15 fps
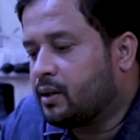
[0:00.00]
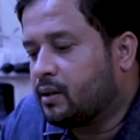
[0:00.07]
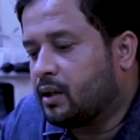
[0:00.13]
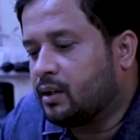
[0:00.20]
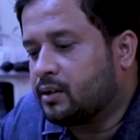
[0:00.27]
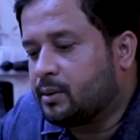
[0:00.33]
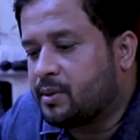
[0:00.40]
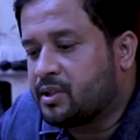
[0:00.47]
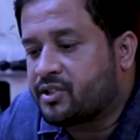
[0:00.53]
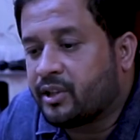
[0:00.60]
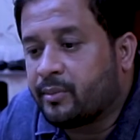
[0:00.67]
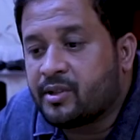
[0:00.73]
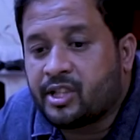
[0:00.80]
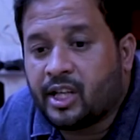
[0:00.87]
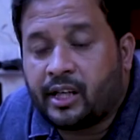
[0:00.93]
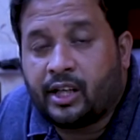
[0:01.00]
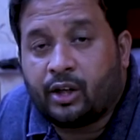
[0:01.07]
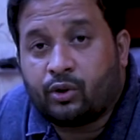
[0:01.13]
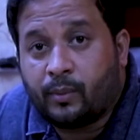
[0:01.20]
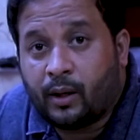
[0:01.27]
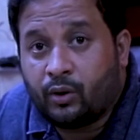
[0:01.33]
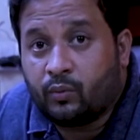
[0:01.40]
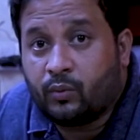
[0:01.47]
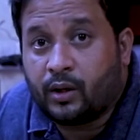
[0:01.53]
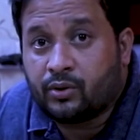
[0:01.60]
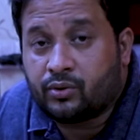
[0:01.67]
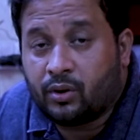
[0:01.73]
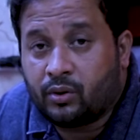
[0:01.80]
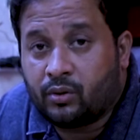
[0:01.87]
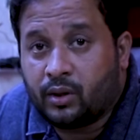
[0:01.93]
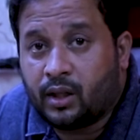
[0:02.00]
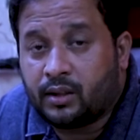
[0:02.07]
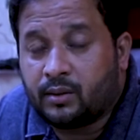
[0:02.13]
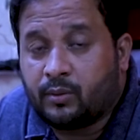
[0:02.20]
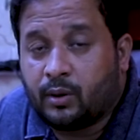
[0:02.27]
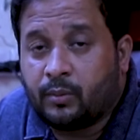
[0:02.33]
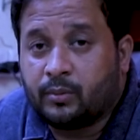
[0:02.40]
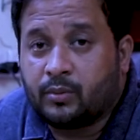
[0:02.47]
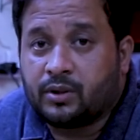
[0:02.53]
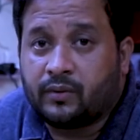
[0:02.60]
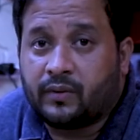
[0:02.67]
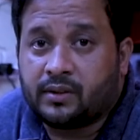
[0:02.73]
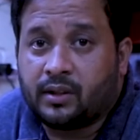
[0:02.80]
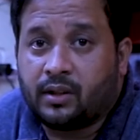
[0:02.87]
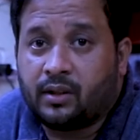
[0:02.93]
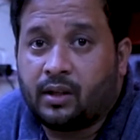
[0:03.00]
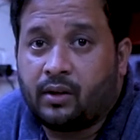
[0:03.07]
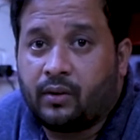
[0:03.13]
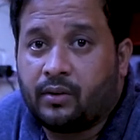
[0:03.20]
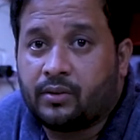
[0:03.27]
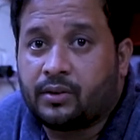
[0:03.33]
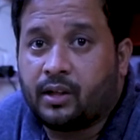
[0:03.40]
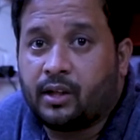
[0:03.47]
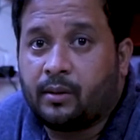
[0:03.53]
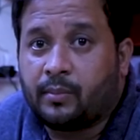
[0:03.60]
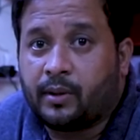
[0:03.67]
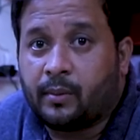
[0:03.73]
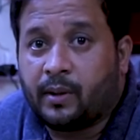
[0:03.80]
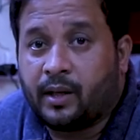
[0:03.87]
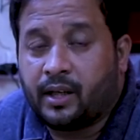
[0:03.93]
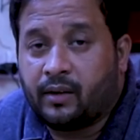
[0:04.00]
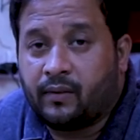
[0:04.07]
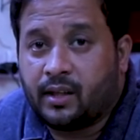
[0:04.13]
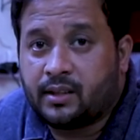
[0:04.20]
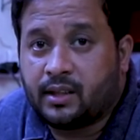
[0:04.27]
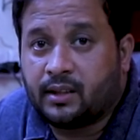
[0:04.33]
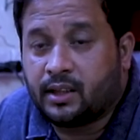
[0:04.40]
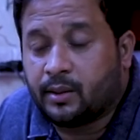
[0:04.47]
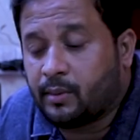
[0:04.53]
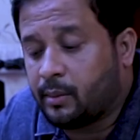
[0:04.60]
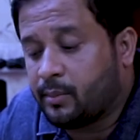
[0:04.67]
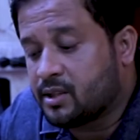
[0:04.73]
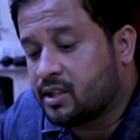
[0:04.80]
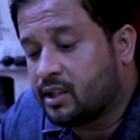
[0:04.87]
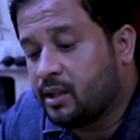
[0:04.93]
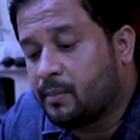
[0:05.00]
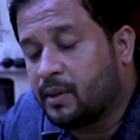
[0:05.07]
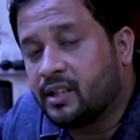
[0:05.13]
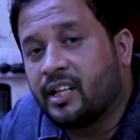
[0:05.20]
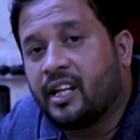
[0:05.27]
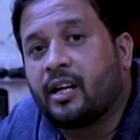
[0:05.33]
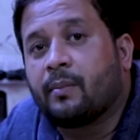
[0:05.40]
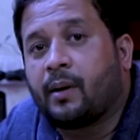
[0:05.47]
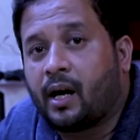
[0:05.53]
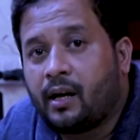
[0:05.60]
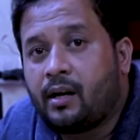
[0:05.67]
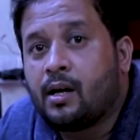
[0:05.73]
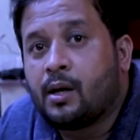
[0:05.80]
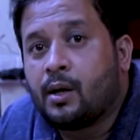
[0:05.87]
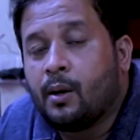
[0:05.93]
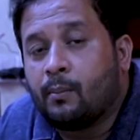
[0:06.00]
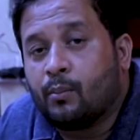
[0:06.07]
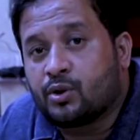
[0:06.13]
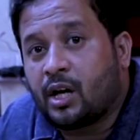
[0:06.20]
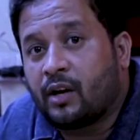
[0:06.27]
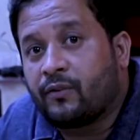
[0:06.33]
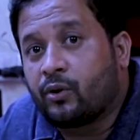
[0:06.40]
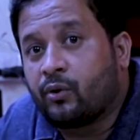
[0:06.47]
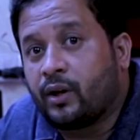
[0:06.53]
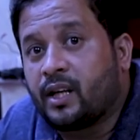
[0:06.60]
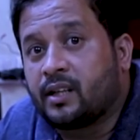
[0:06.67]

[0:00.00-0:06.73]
फिर जब हिस्ट्री में चेक किया तो मालूम हुआ रसूल खुदा हज़रत मोहम्मद मुस्तफ़ा सल्ला वसम के बड़े नवासे हज़र इमाम हसन ने मदीने के बाहर मुसाफिरों के